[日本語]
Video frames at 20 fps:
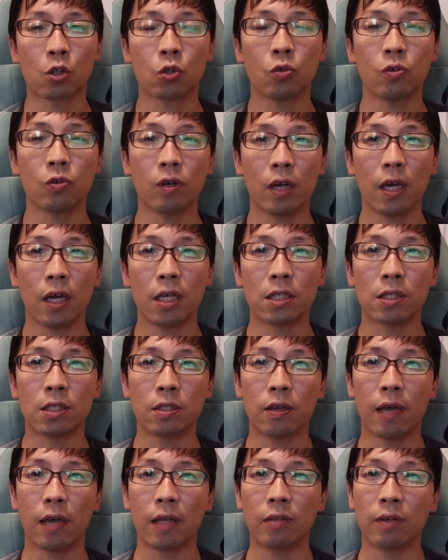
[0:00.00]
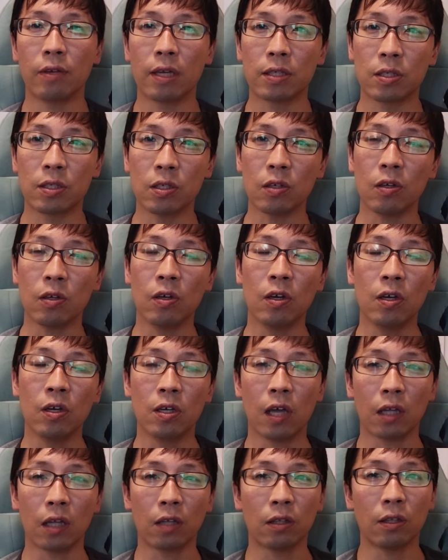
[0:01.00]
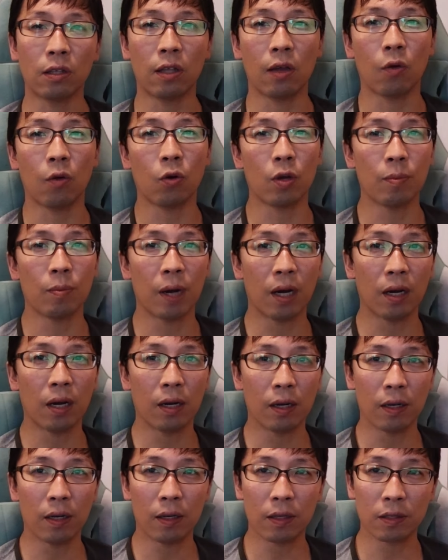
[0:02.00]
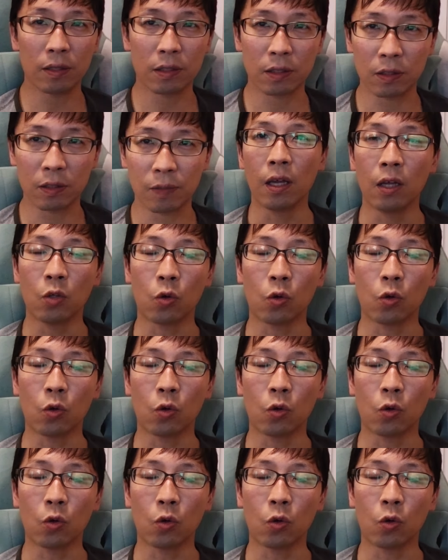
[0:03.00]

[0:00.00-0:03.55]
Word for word: 種 SNS やっております。